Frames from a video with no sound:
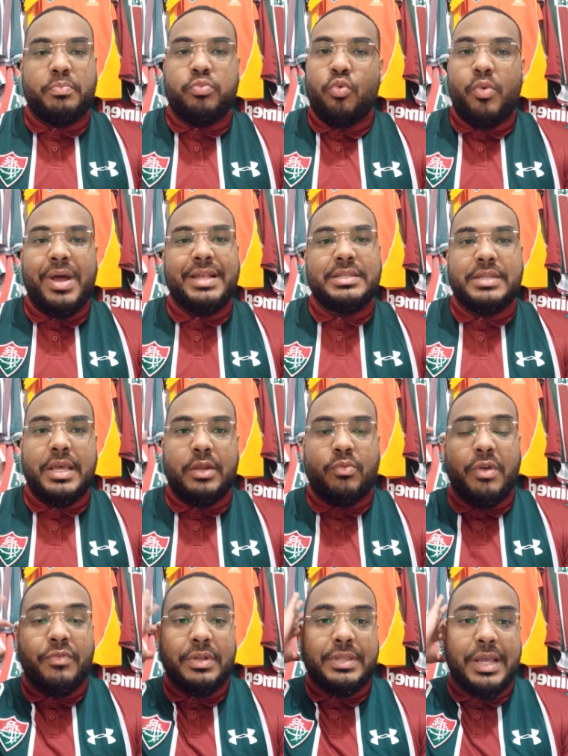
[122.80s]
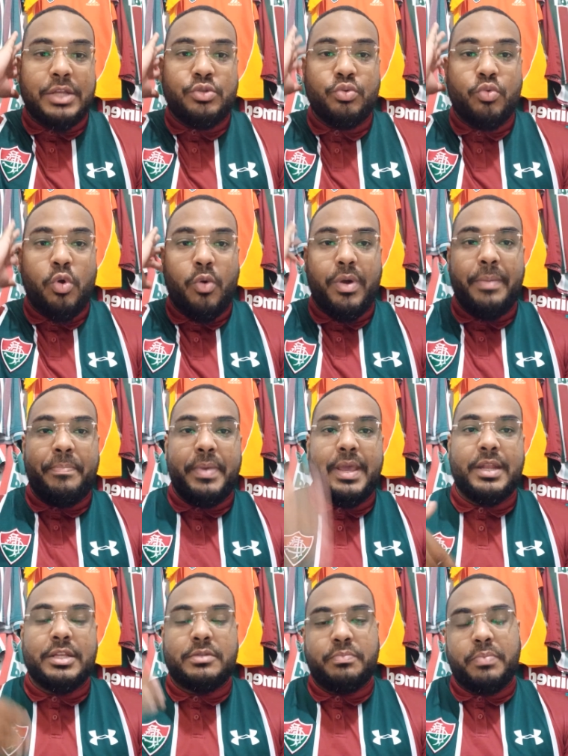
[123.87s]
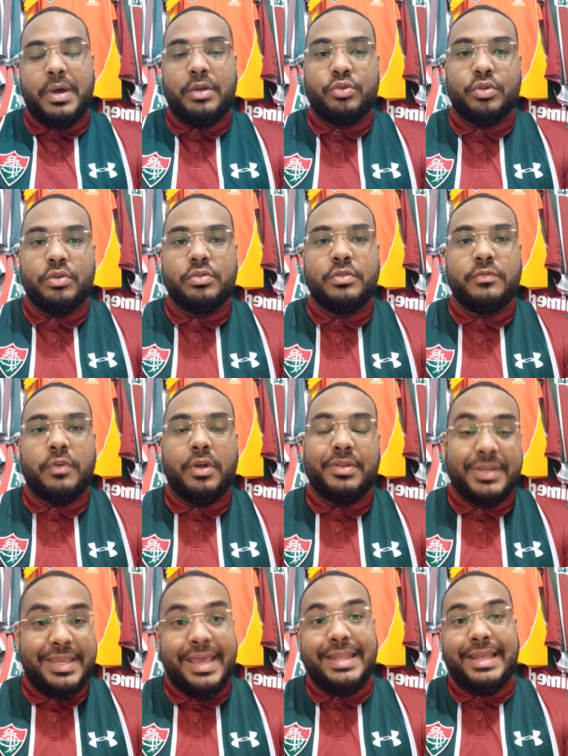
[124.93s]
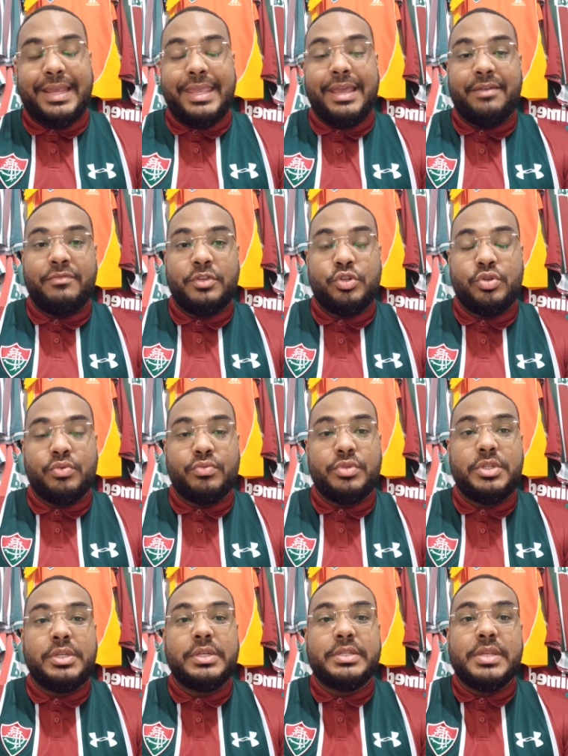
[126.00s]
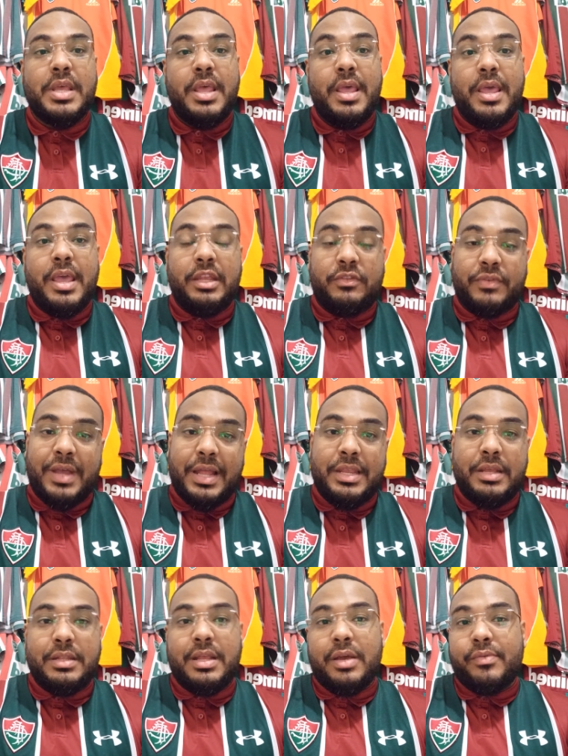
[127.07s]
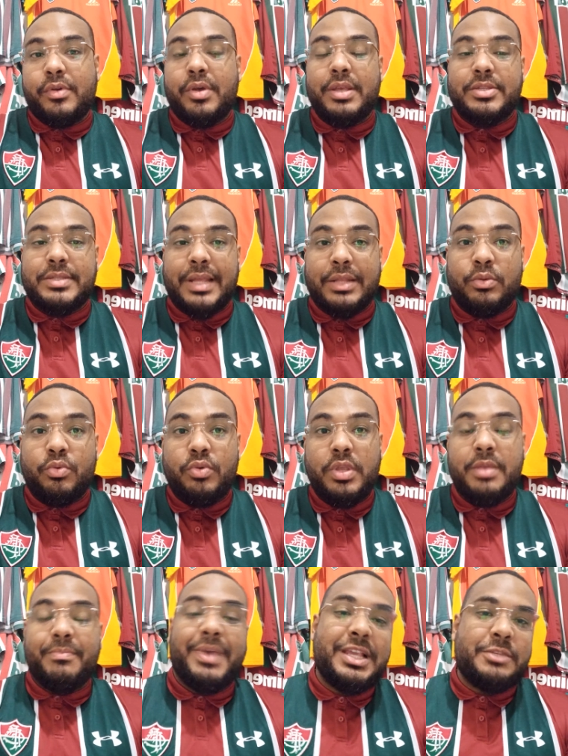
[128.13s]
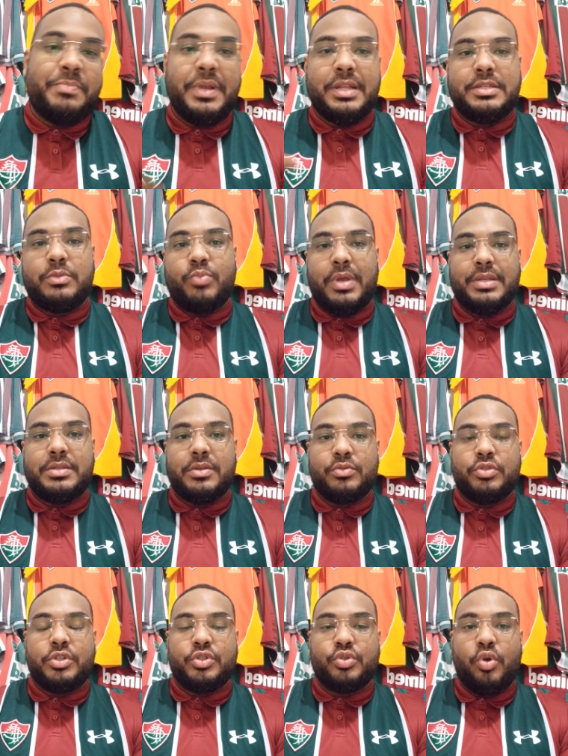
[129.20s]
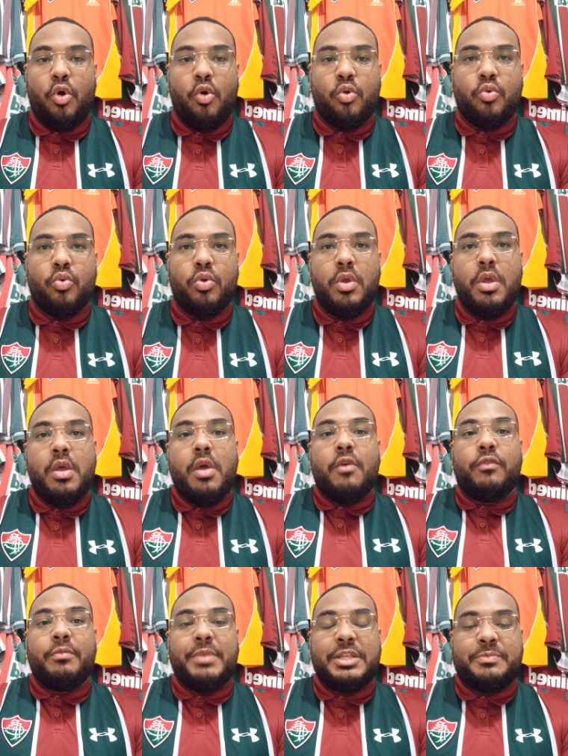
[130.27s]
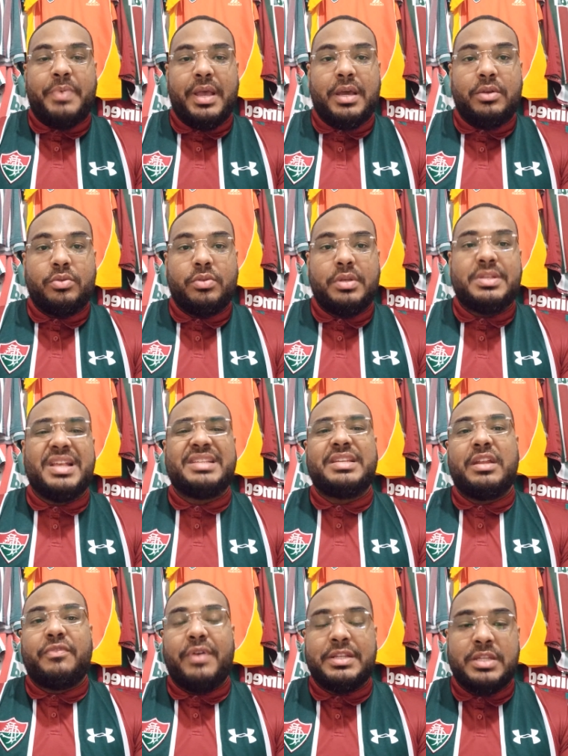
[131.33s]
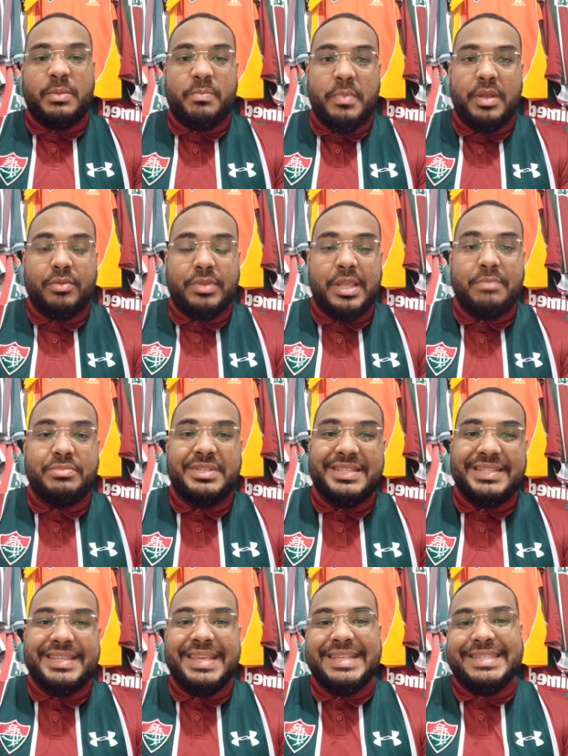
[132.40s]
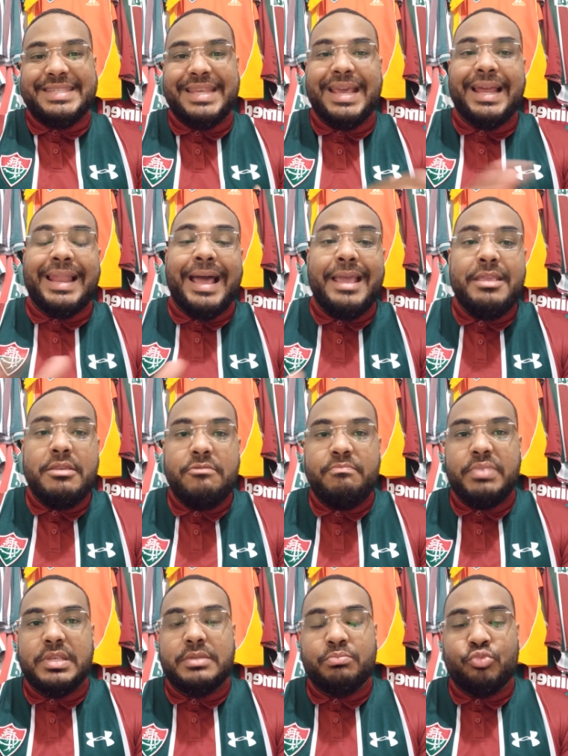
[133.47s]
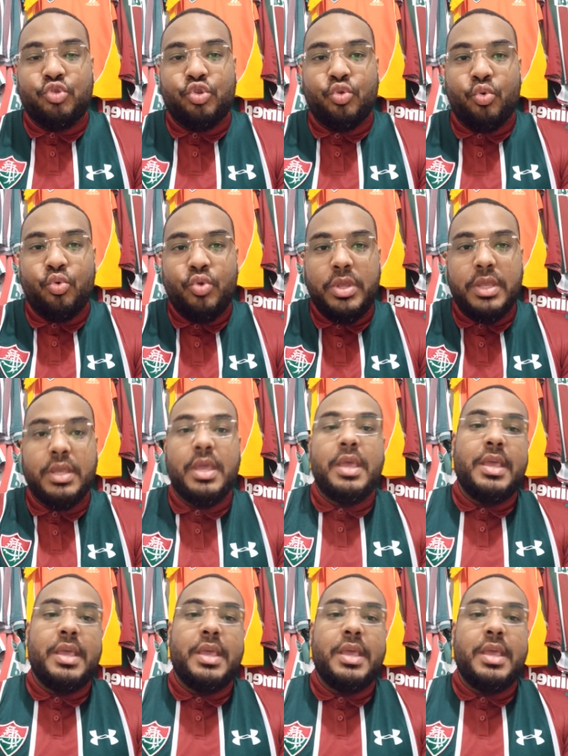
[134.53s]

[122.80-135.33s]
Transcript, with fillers: 1 a 0 com a vantagem de um gol apenas para o jogo de volta, que é daqui a 21 dias, a gente ficaria, não, é um resultado ruim. Mas pela situação de jogo, Fluminense pegando 2 a 0 fazendo o primeiro tempo de se esquecer. A Laíbes, muito ruim.